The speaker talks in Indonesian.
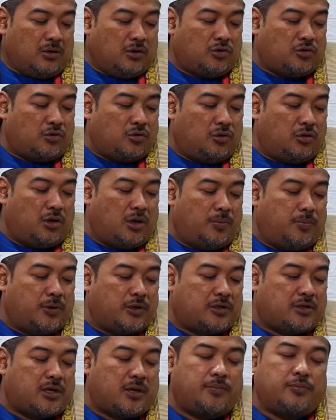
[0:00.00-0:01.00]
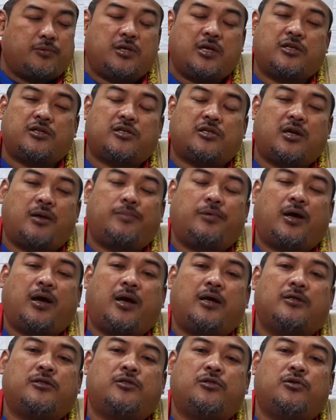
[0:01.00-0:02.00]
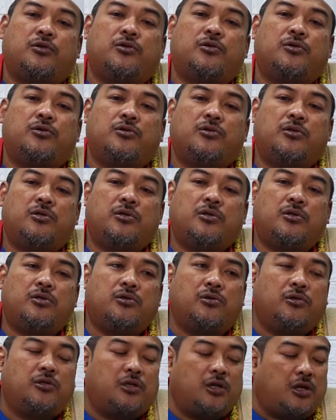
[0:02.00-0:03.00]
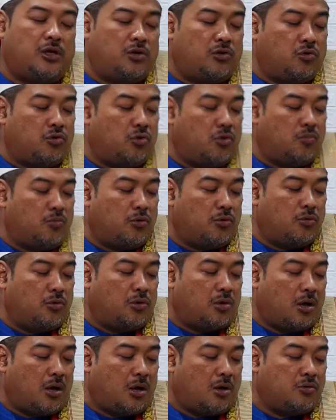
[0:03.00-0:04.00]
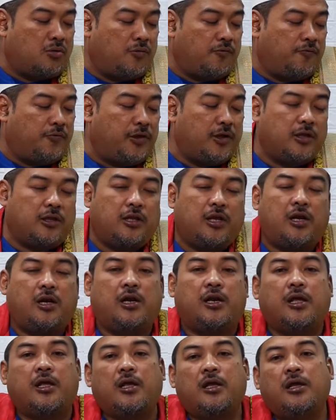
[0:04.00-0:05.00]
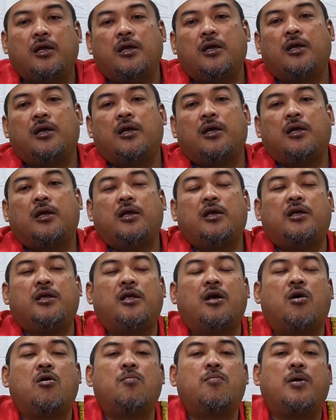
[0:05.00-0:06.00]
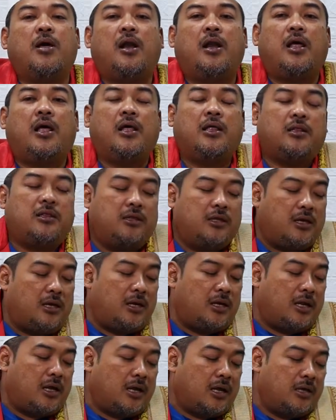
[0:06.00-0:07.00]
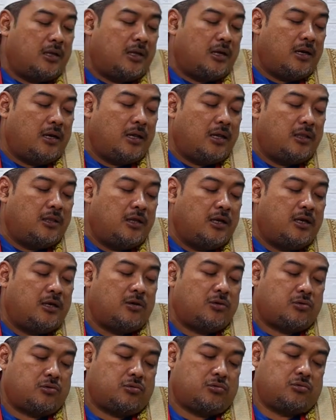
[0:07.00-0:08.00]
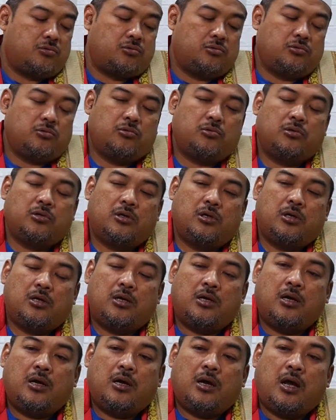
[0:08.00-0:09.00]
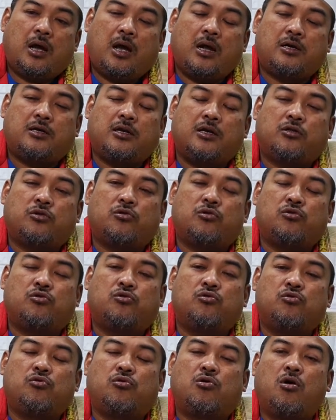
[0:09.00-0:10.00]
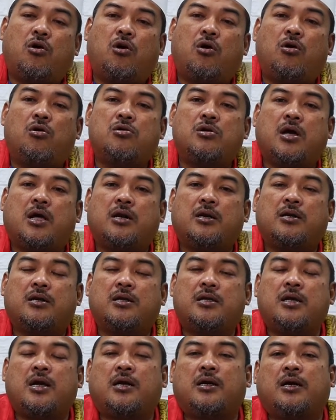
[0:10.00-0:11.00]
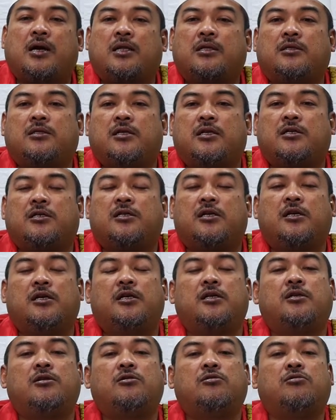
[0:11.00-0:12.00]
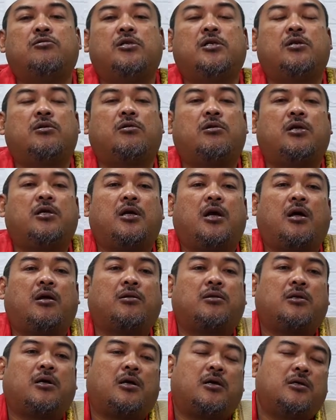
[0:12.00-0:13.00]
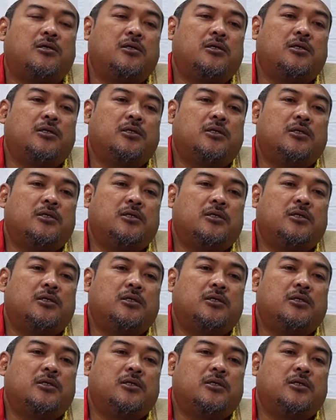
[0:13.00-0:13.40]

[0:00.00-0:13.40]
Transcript: Rasulullah bersabda sab'atun yudhilluhumullahu fi dhillih yauma la dhilla illa dhilluh. Ada tujuh golongan yang nanti dilindungi oleh Allah